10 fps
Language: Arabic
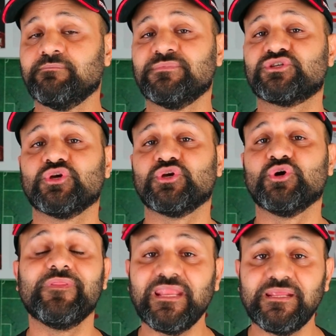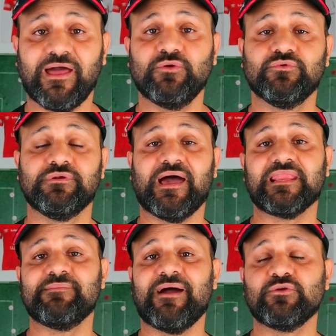مش هو ده علي معلول
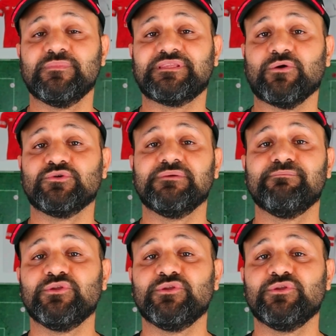علي معلول متعودين